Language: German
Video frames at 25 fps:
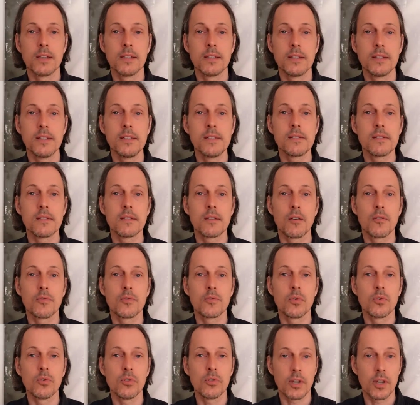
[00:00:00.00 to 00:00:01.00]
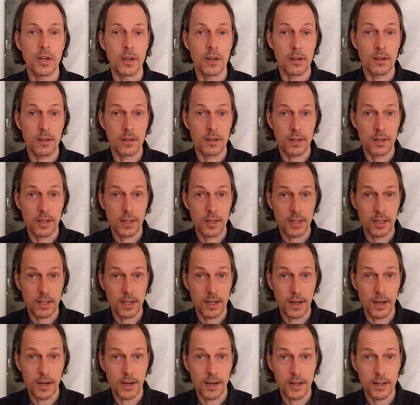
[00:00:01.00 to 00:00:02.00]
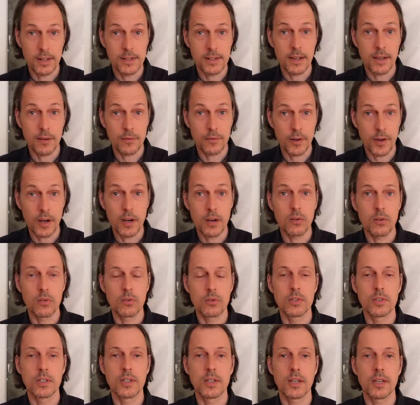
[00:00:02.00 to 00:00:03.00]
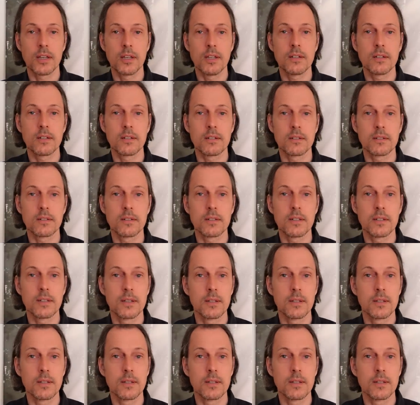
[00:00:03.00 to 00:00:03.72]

die sich aufgrund der realen Erfahrungen in der Kindheit